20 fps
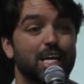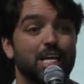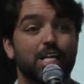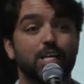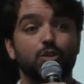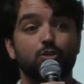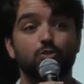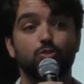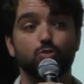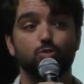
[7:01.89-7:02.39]

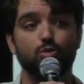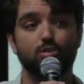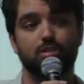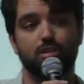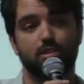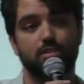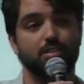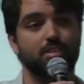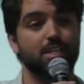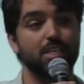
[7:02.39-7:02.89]

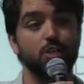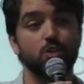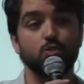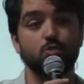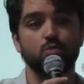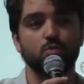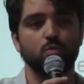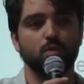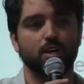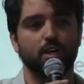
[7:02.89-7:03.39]
indústrias que
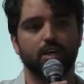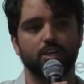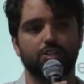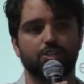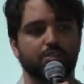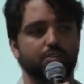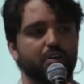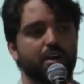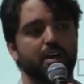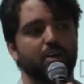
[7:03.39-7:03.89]
nunca
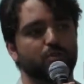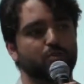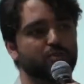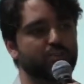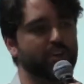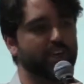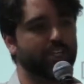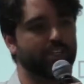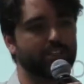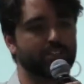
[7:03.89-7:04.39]
tiveram
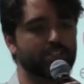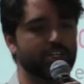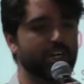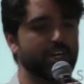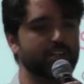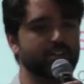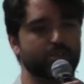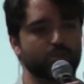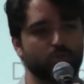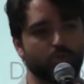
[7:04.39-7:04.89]
venda
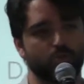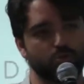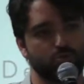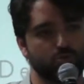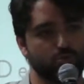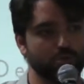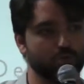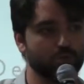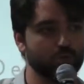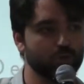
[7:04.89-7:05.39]
direta do
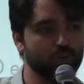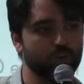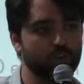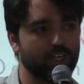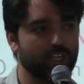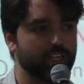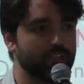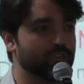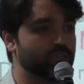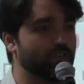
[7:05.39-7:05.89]
consumidor,
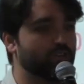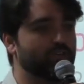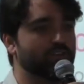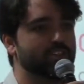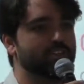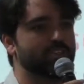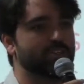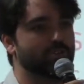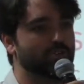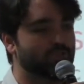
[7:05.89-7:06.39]
que eles só
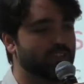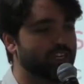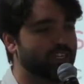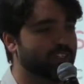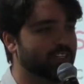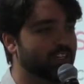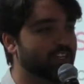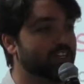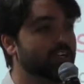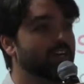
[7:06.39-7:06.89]
faziam
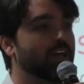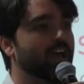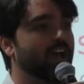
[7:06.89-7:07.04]
venda